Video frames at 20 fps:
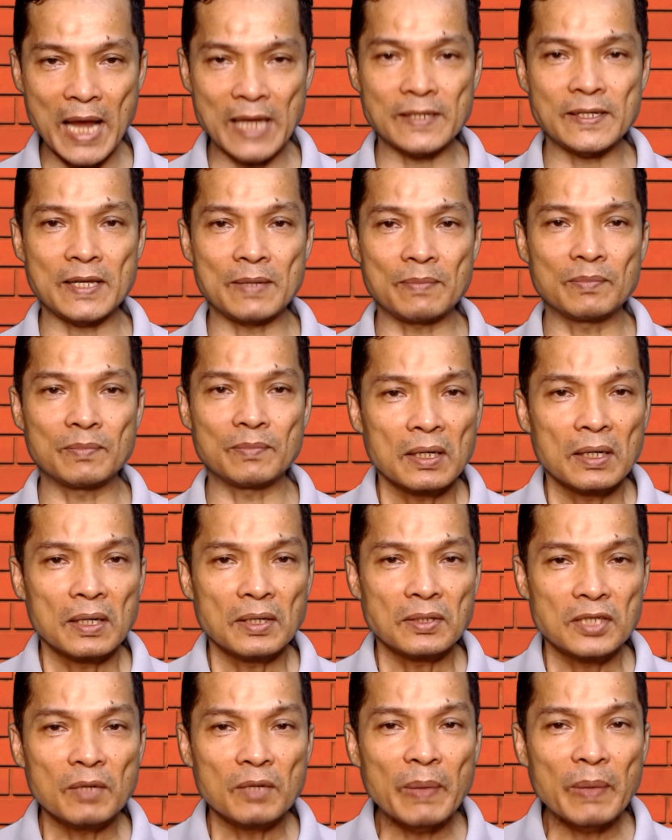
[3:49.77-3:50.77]
68-80
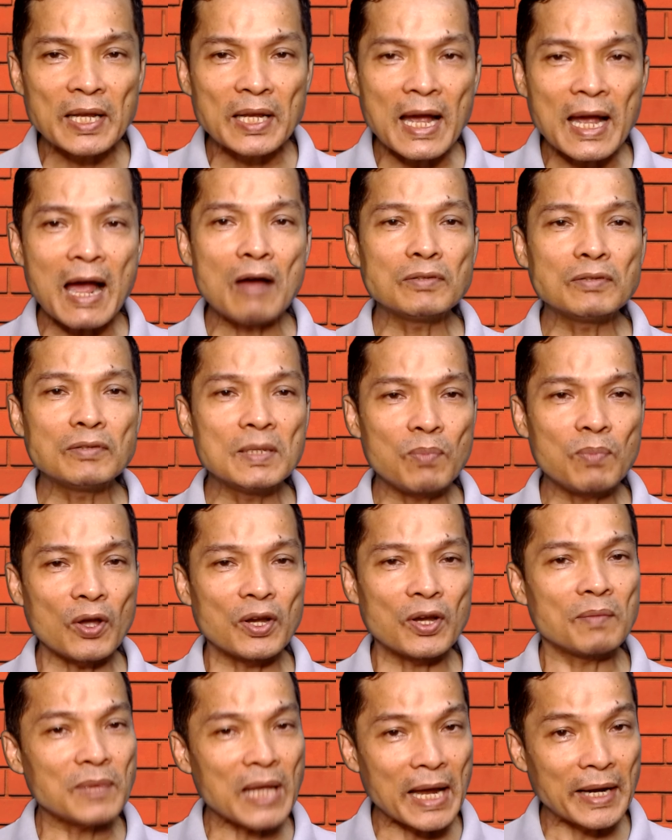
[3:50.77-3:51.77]
จึงเป็นข้าวที่ปล่อย
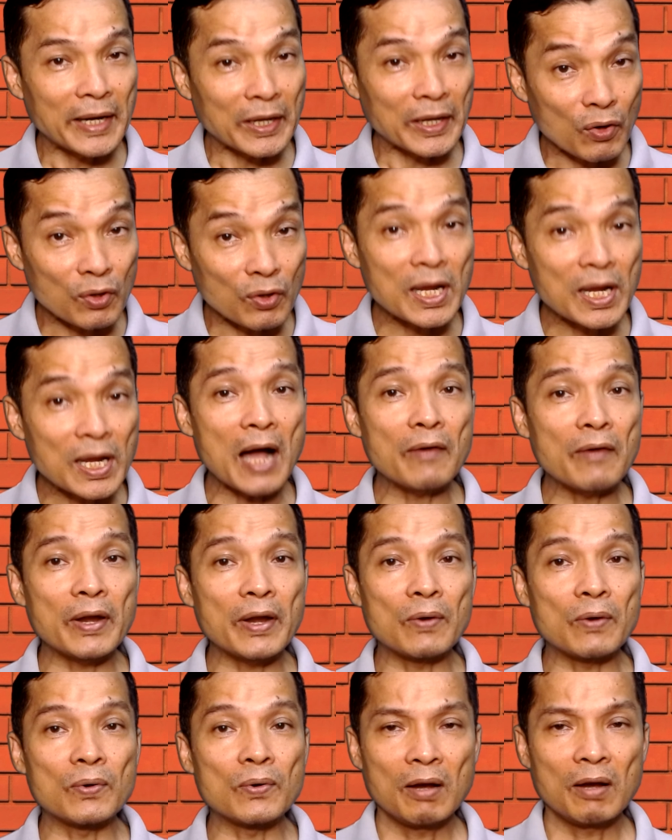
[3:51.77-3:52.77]
น้ำตาลได้ค่อนข้างเร็ว
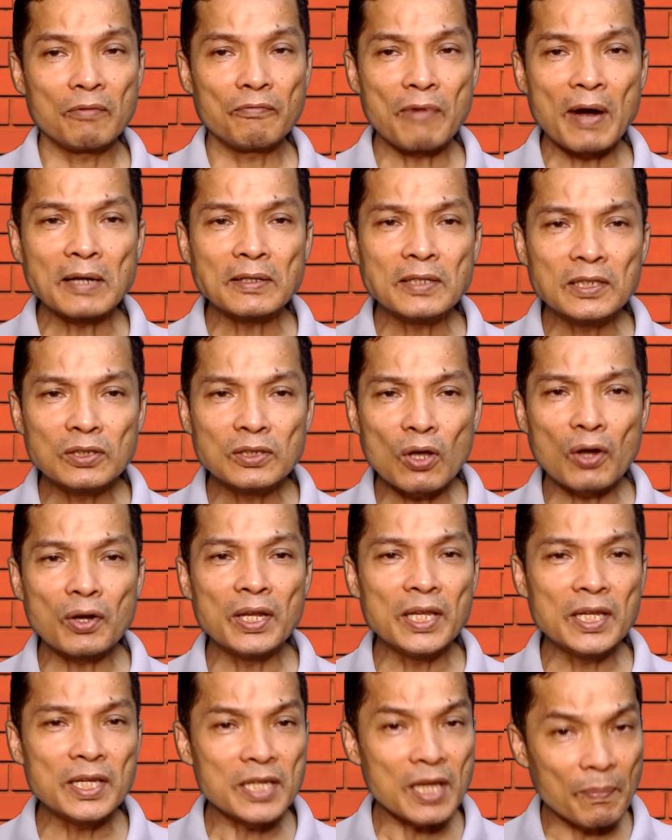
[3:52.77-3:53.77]
ฟังถึงตอน
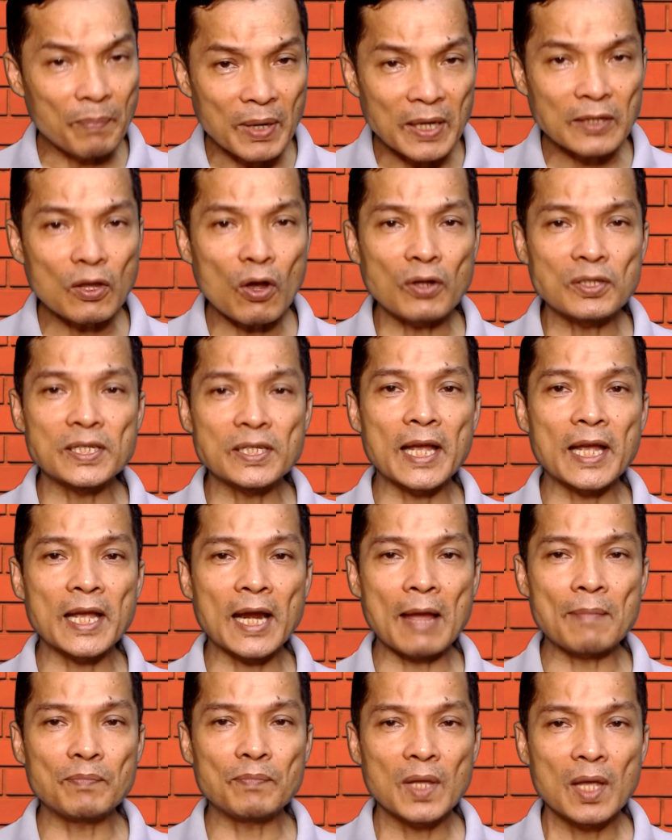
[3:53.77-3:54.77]
นี้อย่าเพิ่งถอดใจครับ